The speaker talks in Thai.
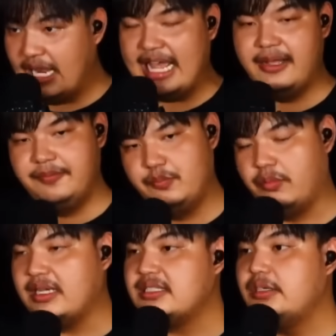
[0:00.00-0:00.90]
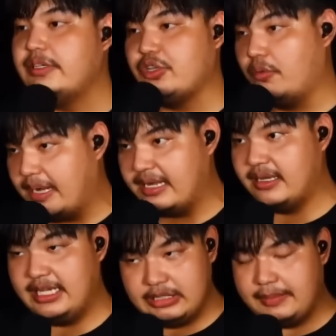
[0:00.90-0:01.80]
คนละผมก็ซื้อไว้สอง
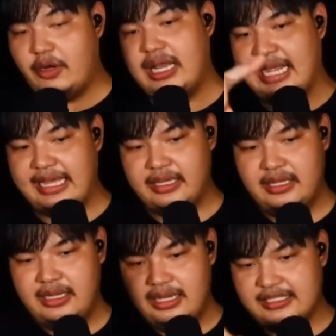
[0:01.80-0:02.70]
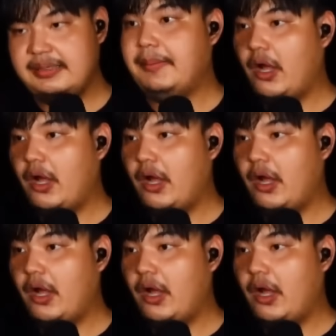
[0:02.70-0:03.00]
พัน อันนี้สำหรับออนไลน์ แล้